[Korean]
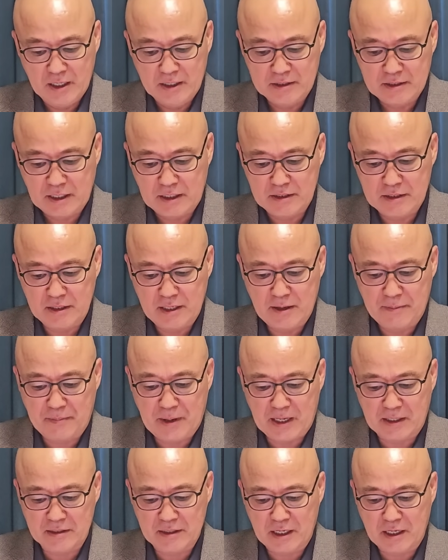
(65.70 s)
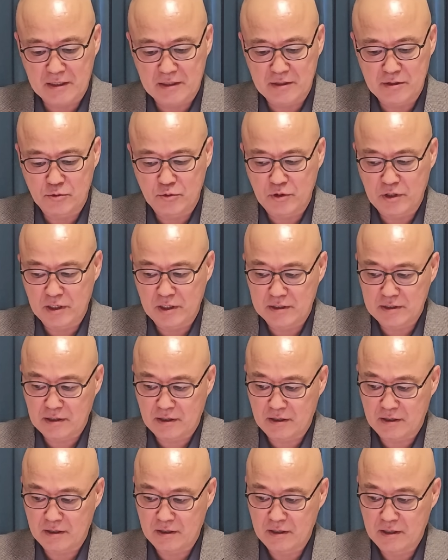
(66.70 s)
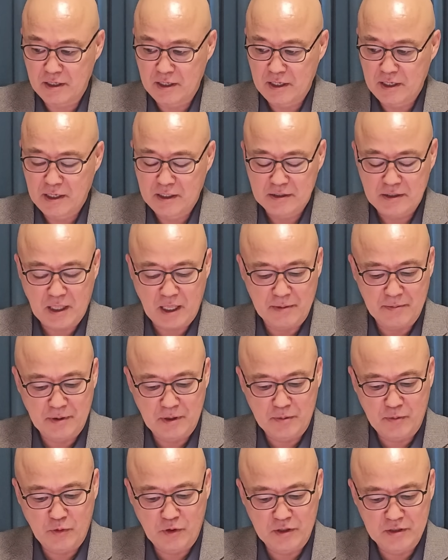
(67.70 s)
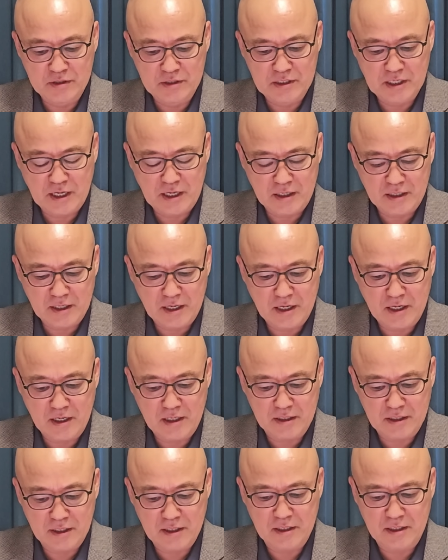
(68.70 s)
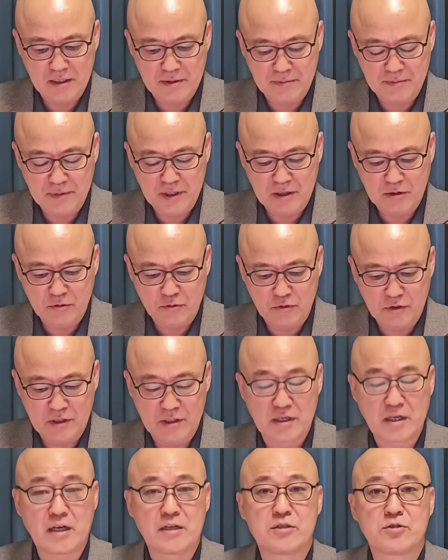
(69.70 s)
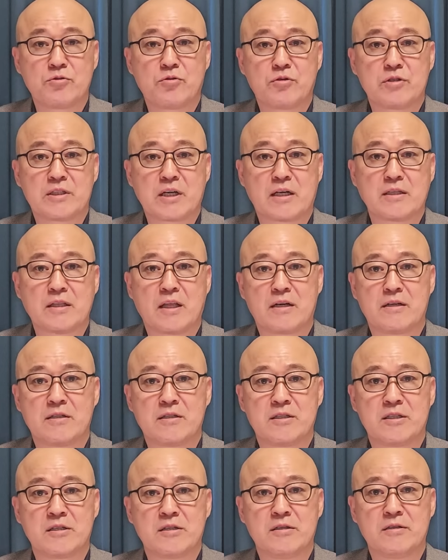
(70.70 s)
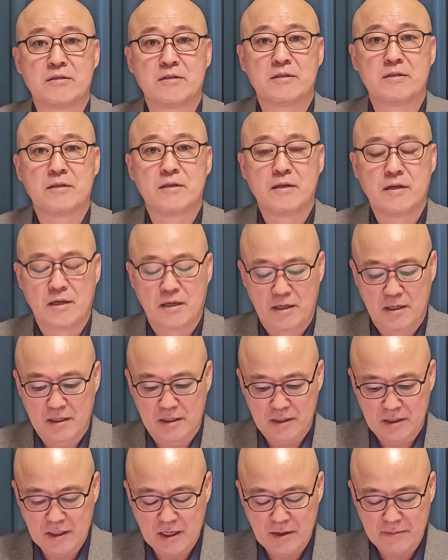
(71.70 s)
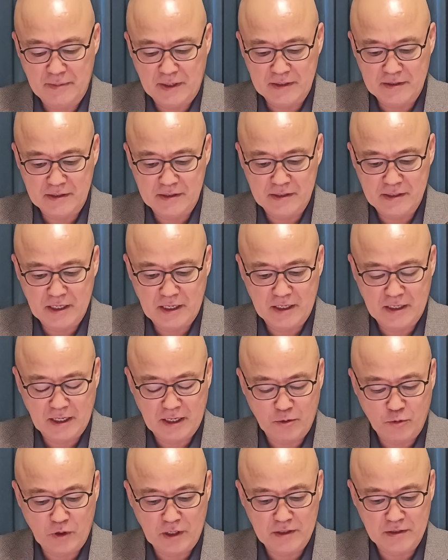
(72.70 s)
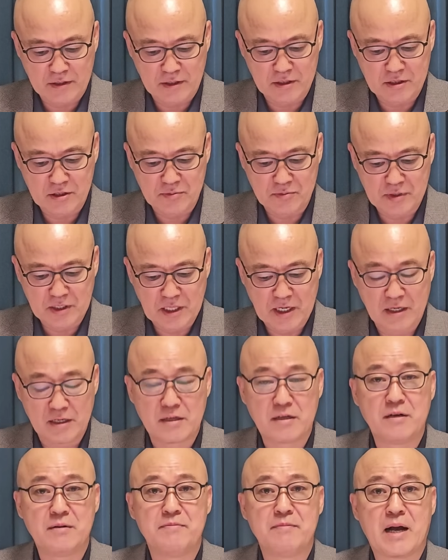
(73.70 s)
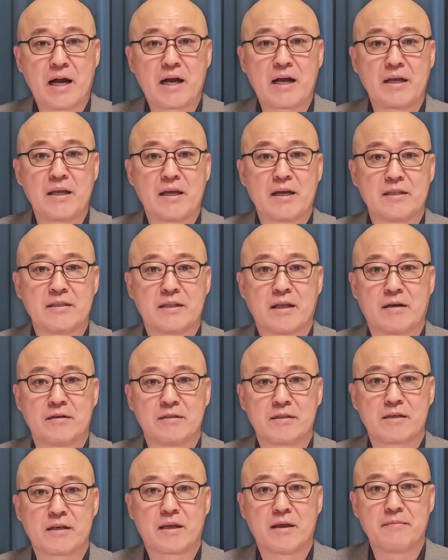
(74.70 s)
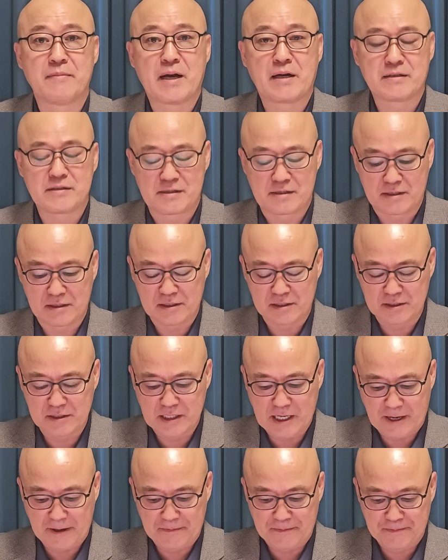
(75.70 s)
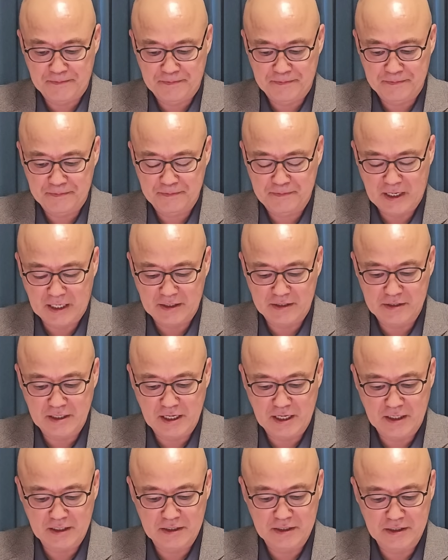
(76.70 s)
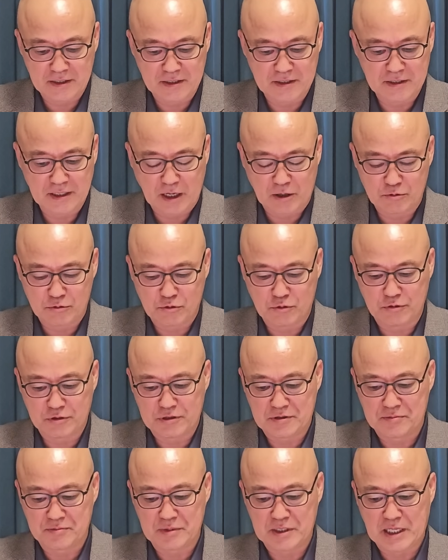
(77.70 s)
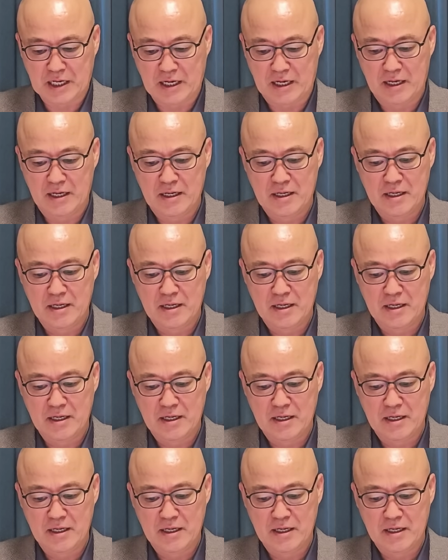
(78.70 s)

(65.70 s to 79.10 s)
자신의 방탄을 위해서 대법원장의 이 임명권을 가지고 장난을 치는 이게 맞느냐라고 하는 것입니다. 이걸 막아야 한다. 어떻게 막을 것이냐. 많은 이야기들이 나오고 있습니다.